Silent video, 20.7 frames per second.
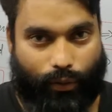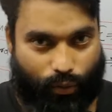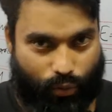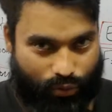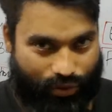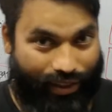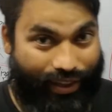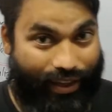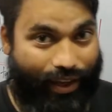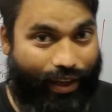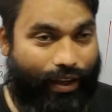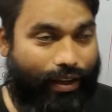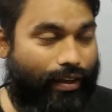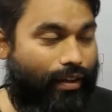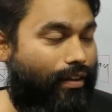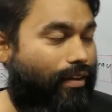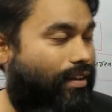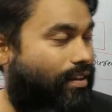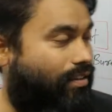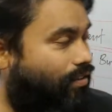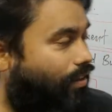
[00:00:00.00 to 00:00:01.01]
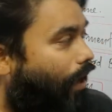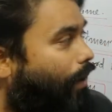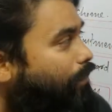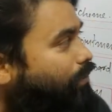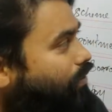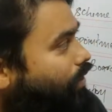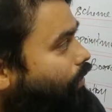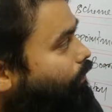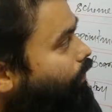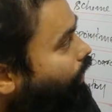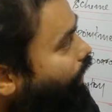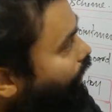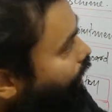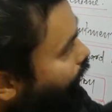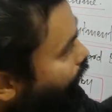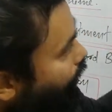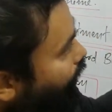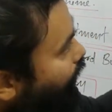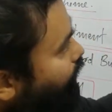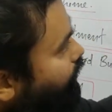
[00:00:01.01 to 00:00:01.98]
उसी के हिसाब से बनाया
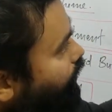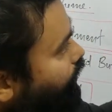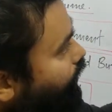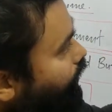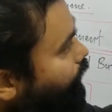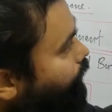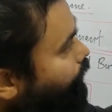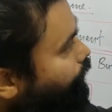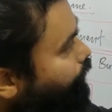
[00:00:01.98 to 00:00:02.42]
गया था ये